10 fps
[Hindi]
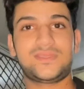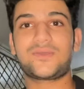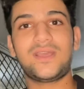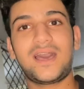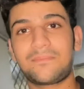
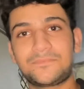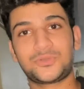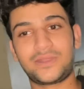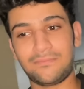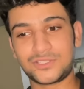देखो यार
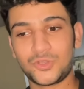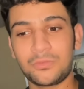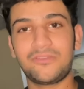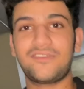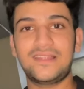छोटे बच्चों में
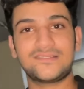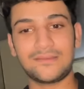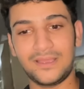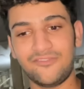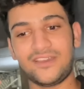भी फीलिंग्स है
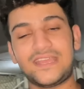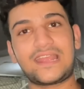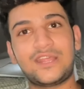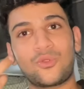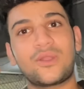भाई फरिया के
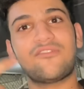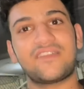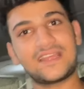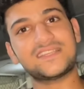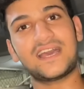लिए रो रहे
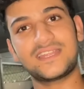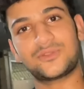फरिया जा रही है